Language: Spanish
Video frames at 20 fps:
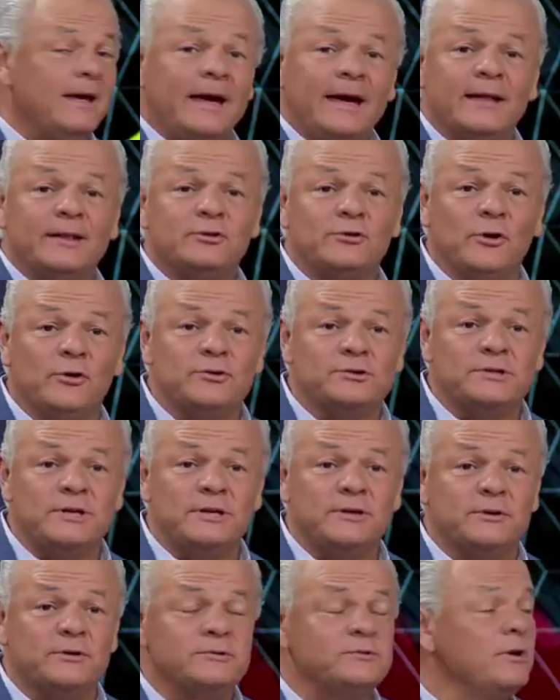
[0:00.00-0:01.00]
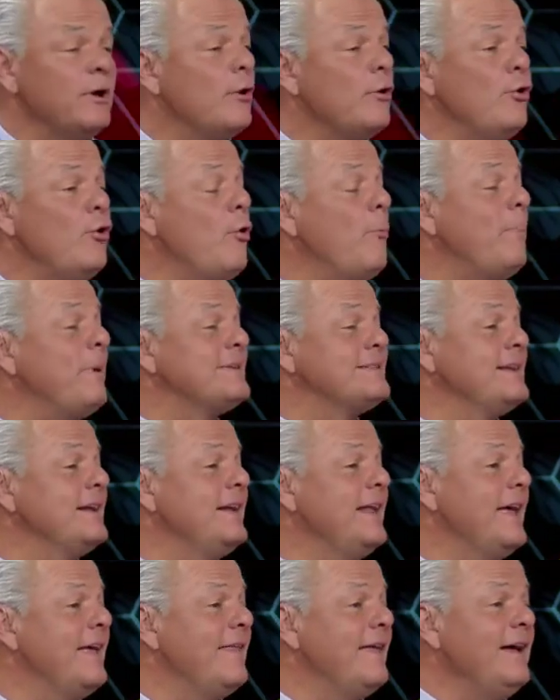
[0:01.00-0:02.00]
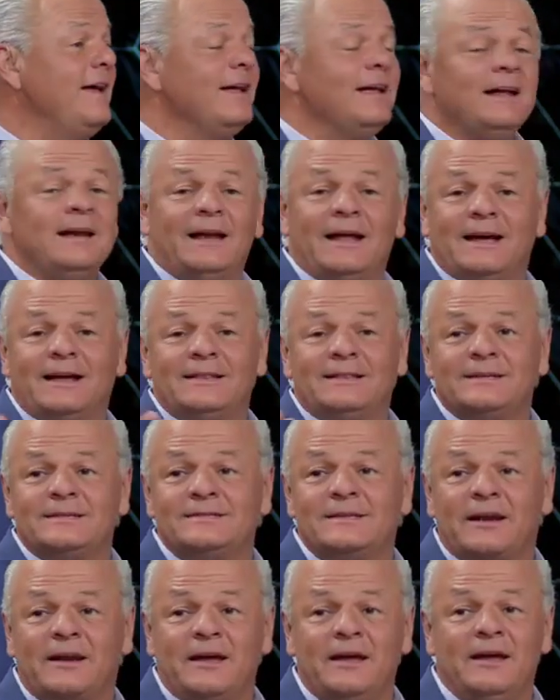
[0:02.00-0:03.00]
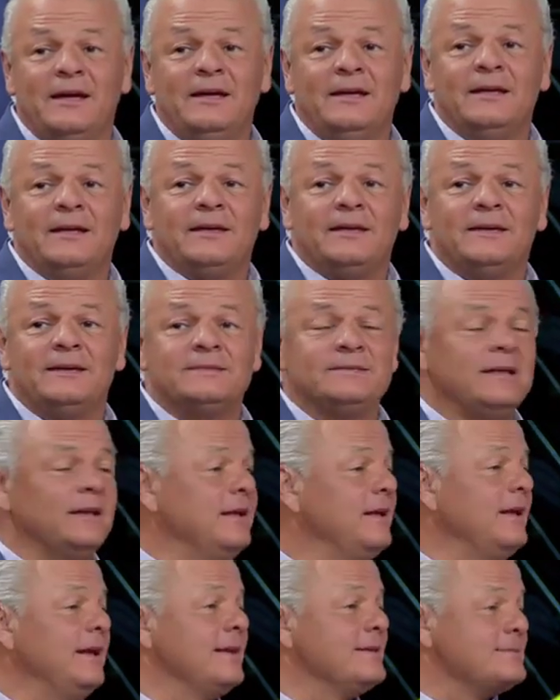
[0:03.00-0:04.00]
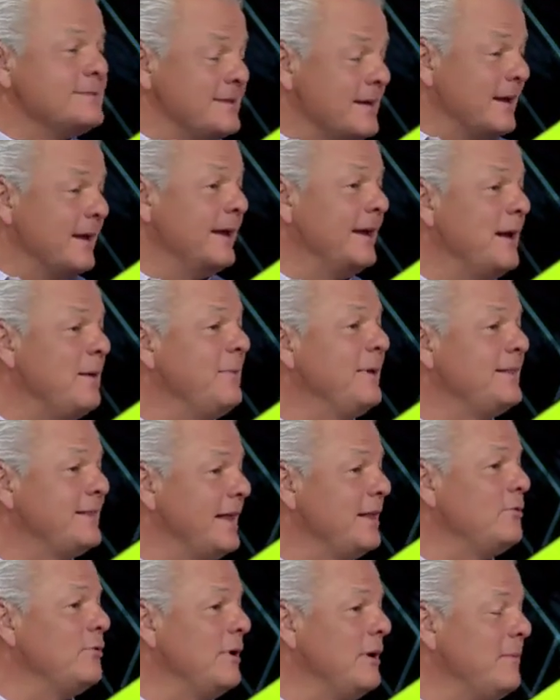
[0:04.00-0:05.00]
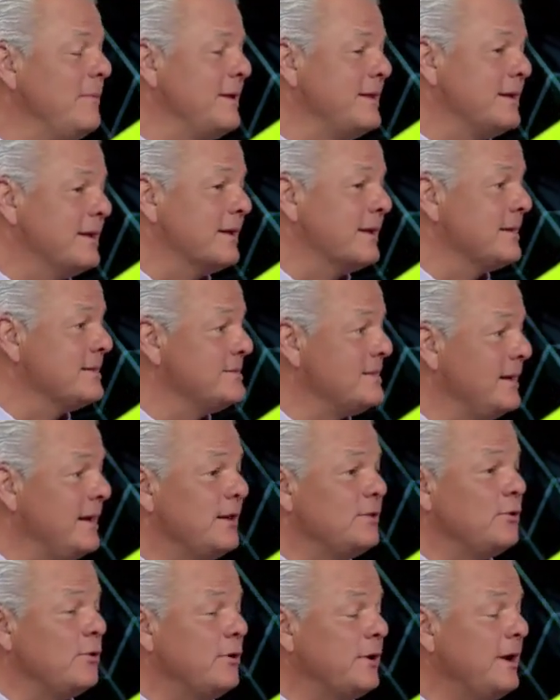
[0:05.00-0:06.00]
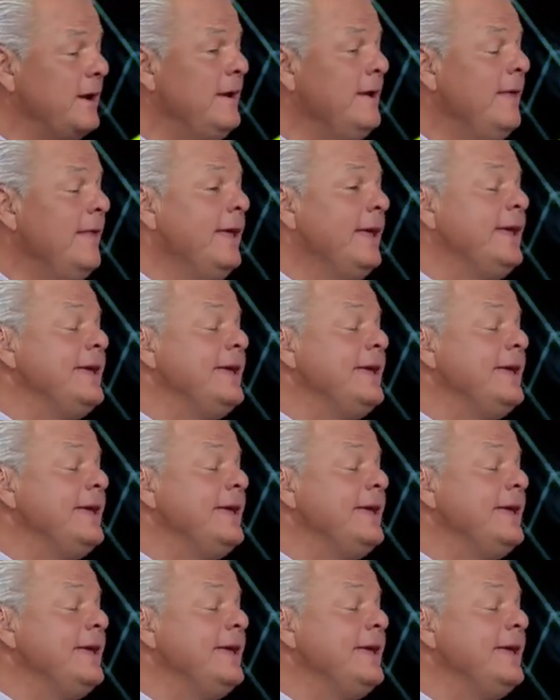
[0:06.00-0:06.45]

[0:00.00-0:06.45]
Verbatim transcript: en todos sitios. No pasa nada, la gente se ríe y esta niña le seguirá mentando a la madre a quien que se la toque.